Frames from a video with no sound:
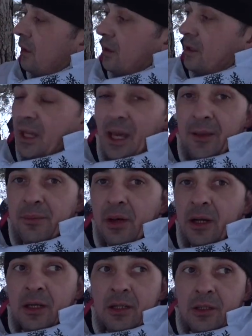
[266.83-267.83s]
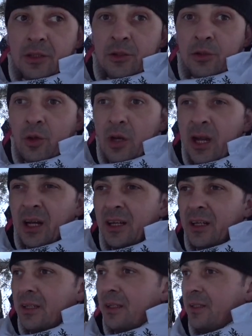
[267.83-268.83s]
Гейм 0.
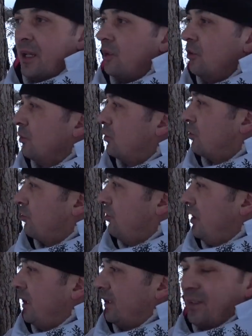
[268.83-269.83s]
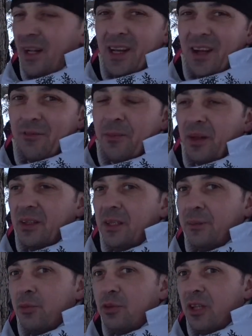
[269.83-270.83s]
Я думаю, друзья, 0
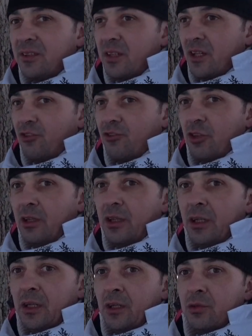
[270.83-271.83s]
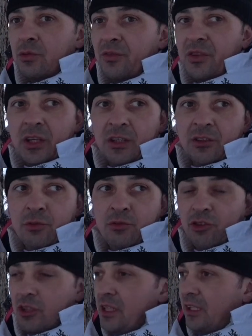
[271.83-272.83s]
вполне будет достаточно. Ну, на всякий
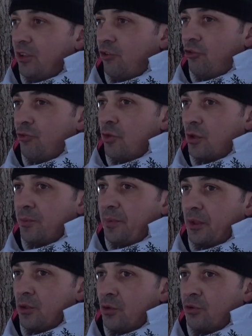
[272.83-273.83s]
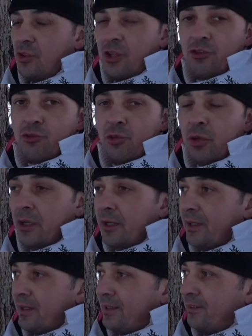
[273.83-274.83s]
случай, третий, четвертый патрон заряжу
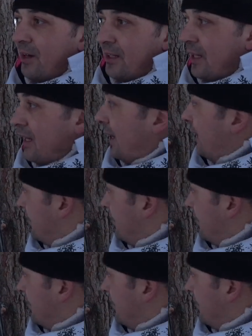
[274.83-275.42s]
2 0.